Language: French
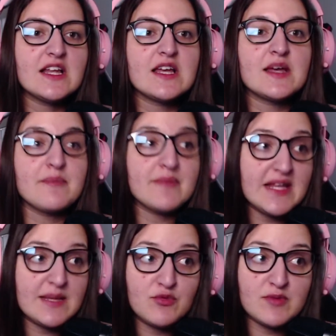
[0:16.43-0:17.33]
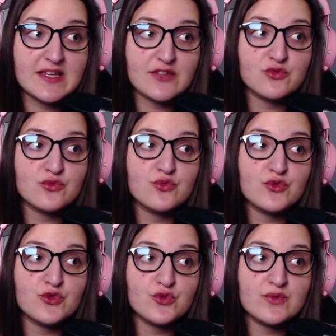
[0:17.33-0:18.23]
mais les publications
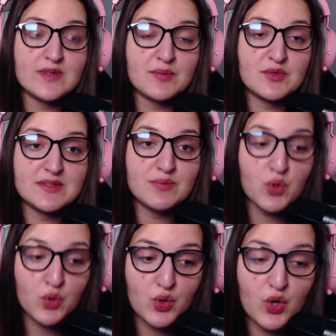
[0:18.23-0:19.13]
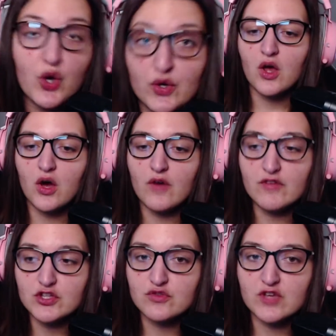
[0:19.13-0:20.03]
sont un petit peu en retard. On va
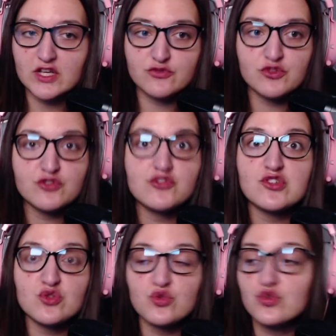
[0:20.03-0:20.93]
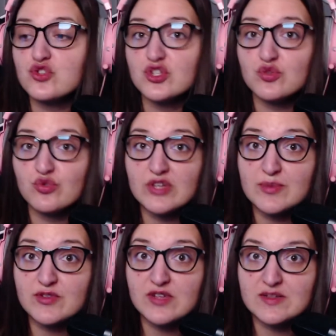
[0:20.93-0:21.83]
découvrir la suite, sachant que j'ai tourné
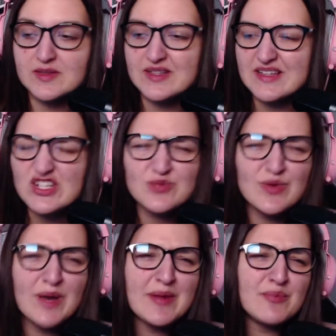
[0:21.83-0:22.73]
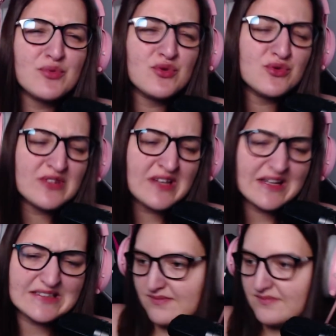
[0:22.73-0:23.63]
l'épisode la semaine dernière, je ne me rappelle plus où c'est
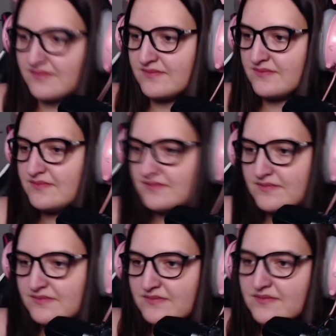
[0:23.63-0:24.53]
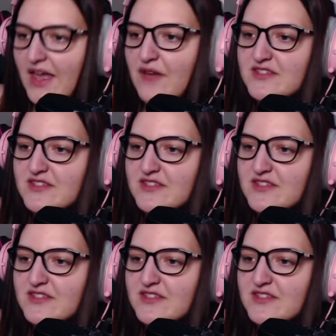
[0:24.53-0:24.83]
arrêté. Ah oui, c'est